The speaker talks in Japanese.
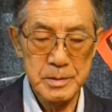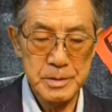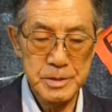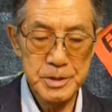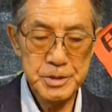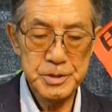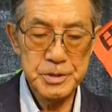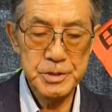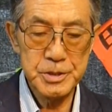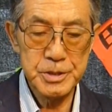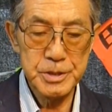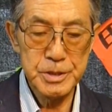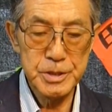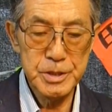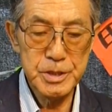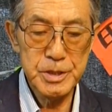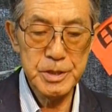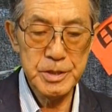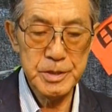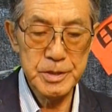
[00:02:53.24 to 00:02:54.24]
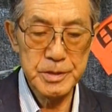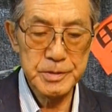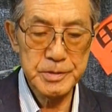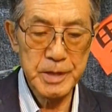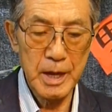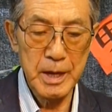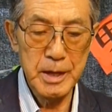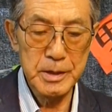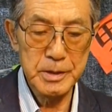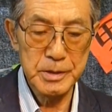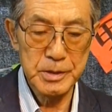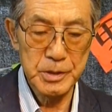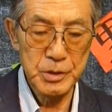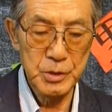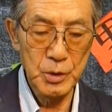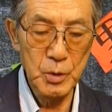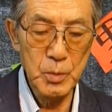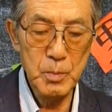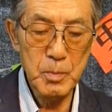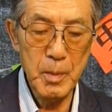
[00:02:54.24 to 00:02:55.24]
いちにさん
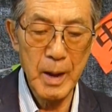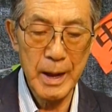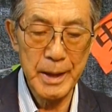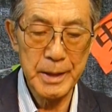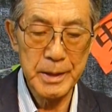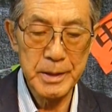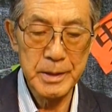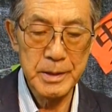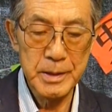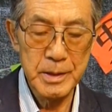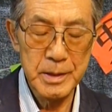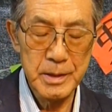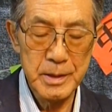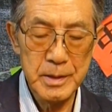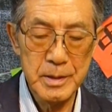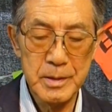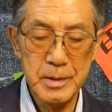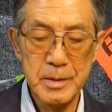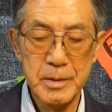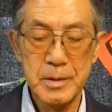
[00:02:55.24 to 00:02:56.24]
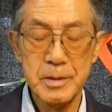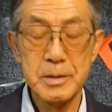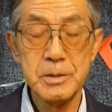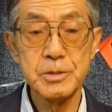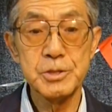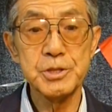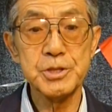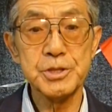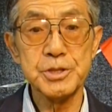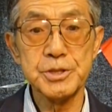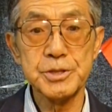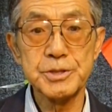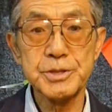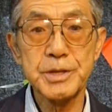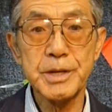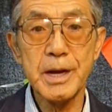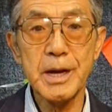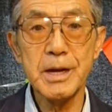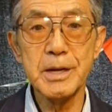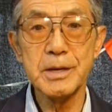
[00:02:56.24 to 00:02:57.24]
よんまい瞬
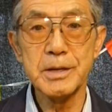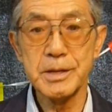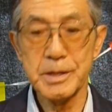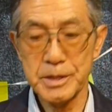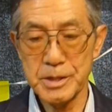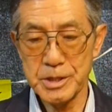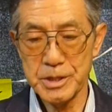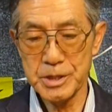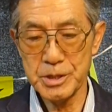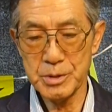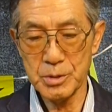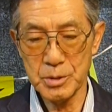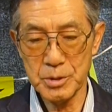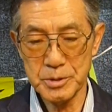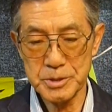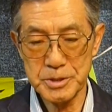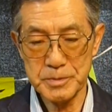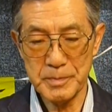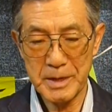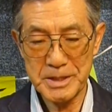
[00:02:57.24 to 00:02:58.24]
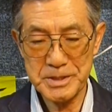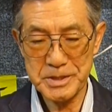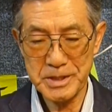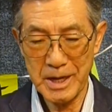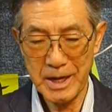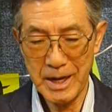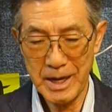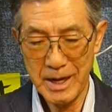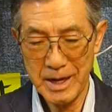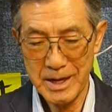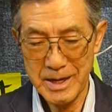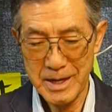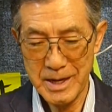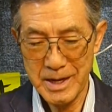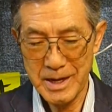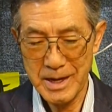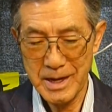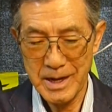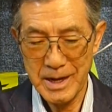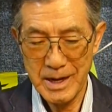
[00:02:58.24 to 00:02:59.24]
間移動しました。
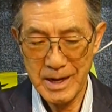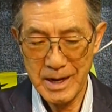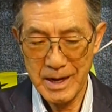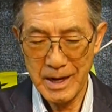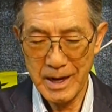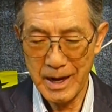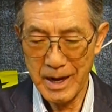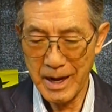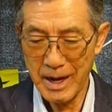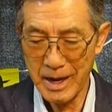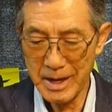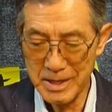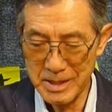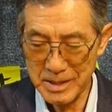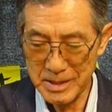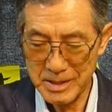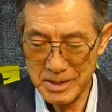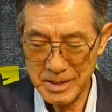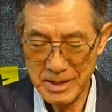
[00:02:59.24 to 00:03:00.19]
はい、